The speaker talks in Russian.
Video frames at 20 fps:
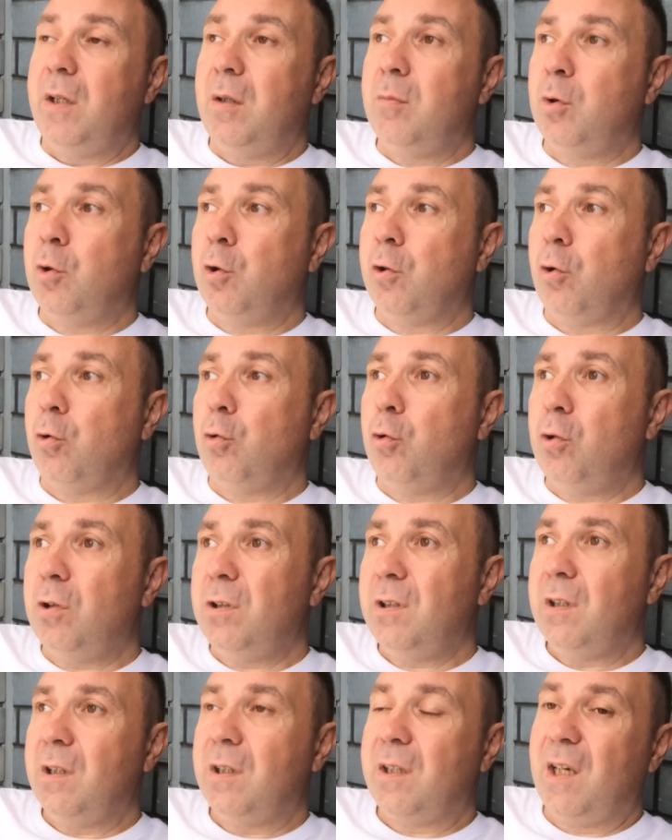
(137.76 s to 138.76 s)
и, мол,
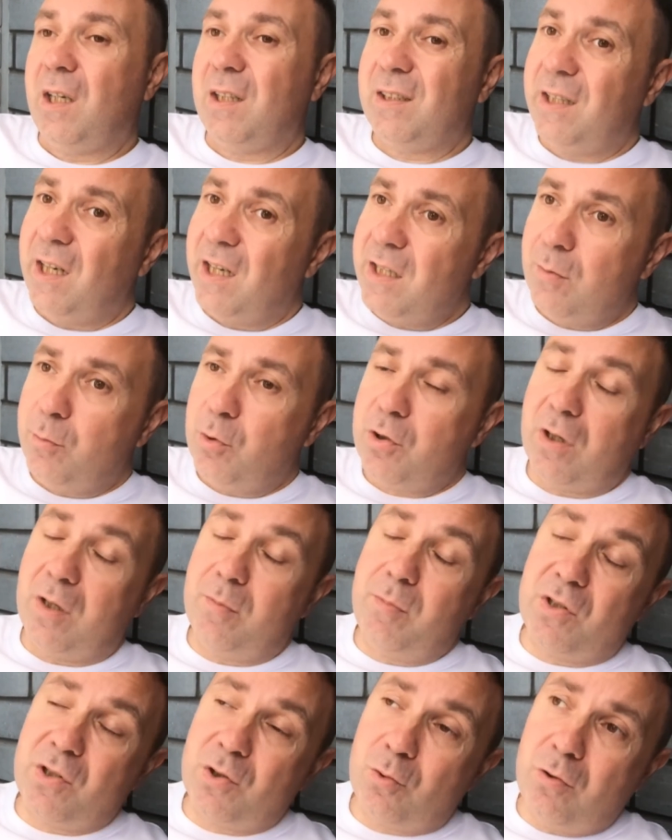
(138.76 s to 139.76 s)
он когда-нибудь
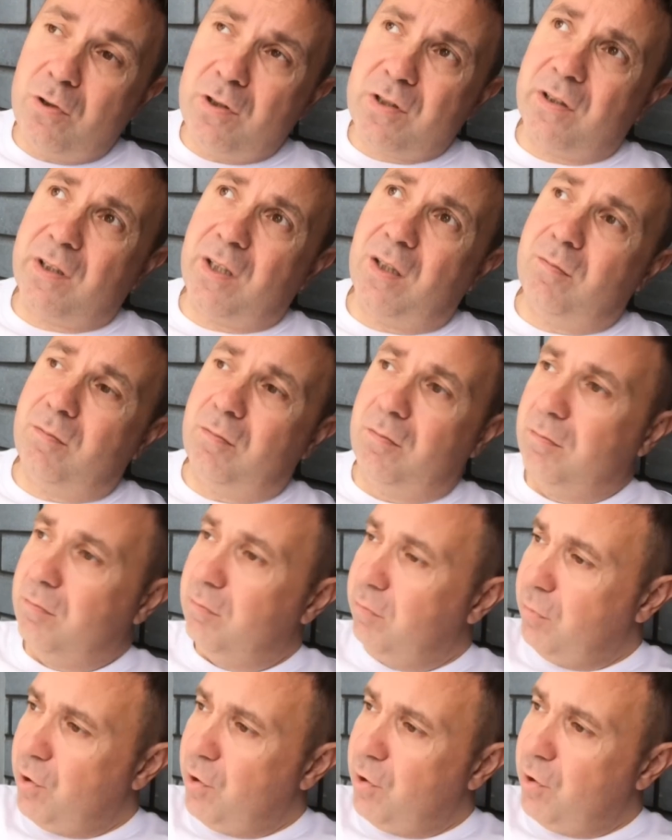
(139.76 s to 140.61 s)
обязуется там